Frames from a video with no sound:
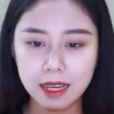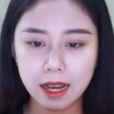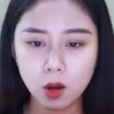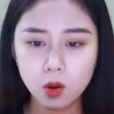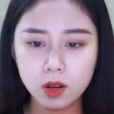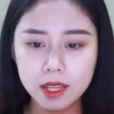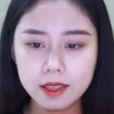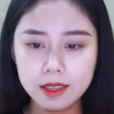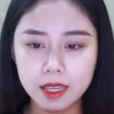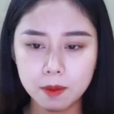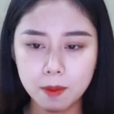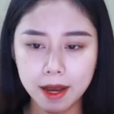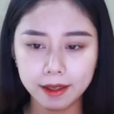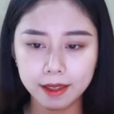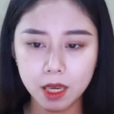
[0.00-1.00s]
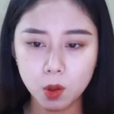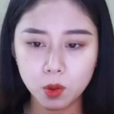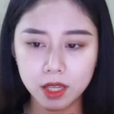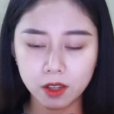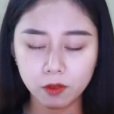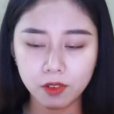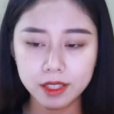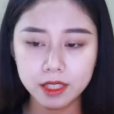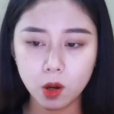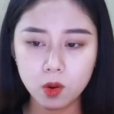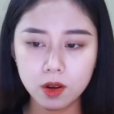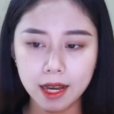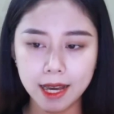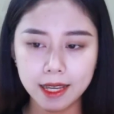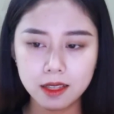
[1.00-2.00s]
Chẳng có lý gì bà keo kiệt với
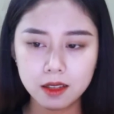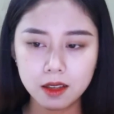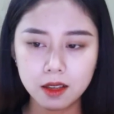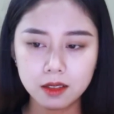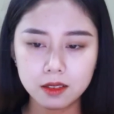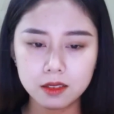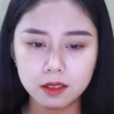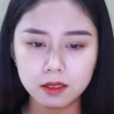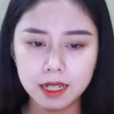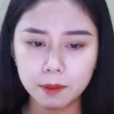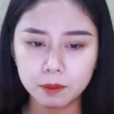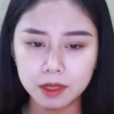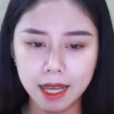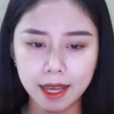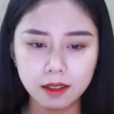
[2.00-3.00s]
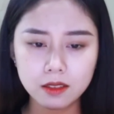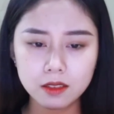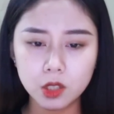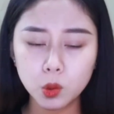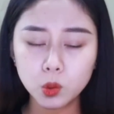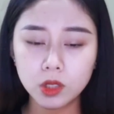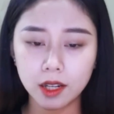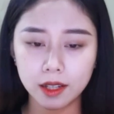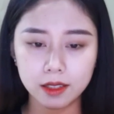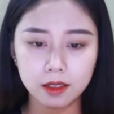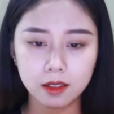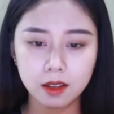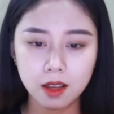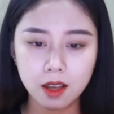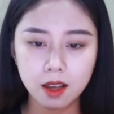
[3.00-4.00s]
cháu gái Những năm tháng thiếu thời
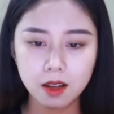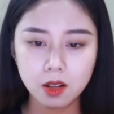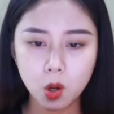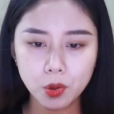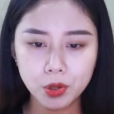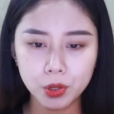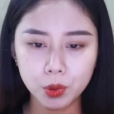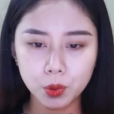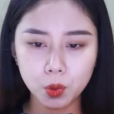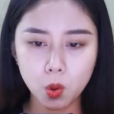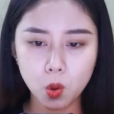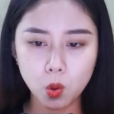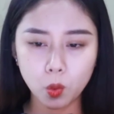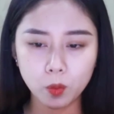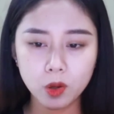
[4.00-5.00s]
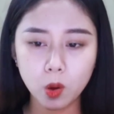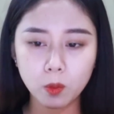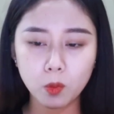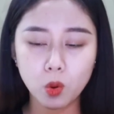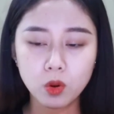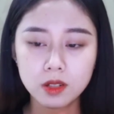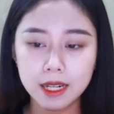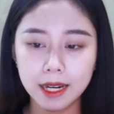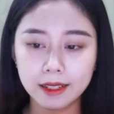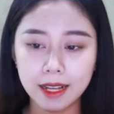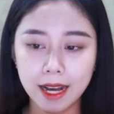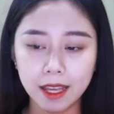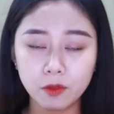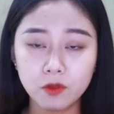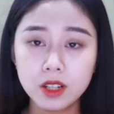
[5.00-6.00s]
Có điều cô cũng không muốn tranh
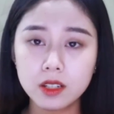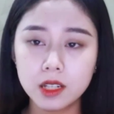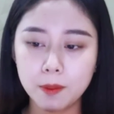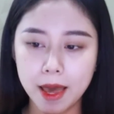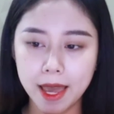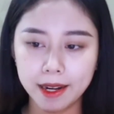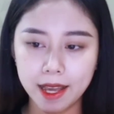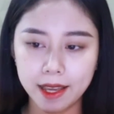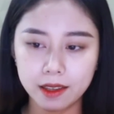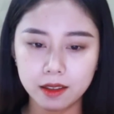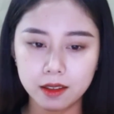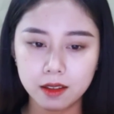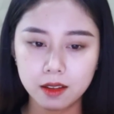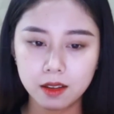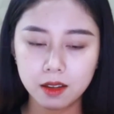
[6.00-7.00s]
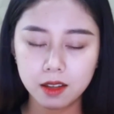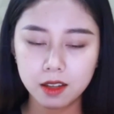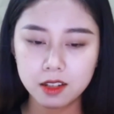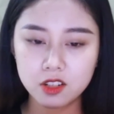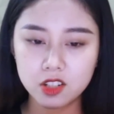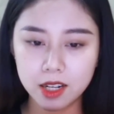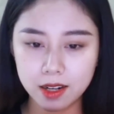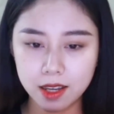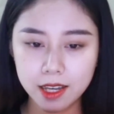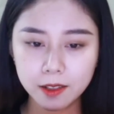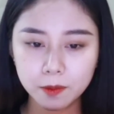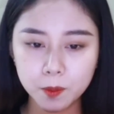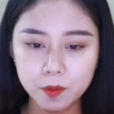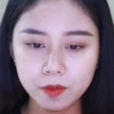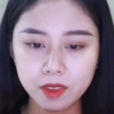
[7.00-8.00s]
cãi với người mẹ này Trên
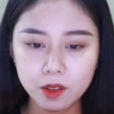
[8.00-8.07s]
hết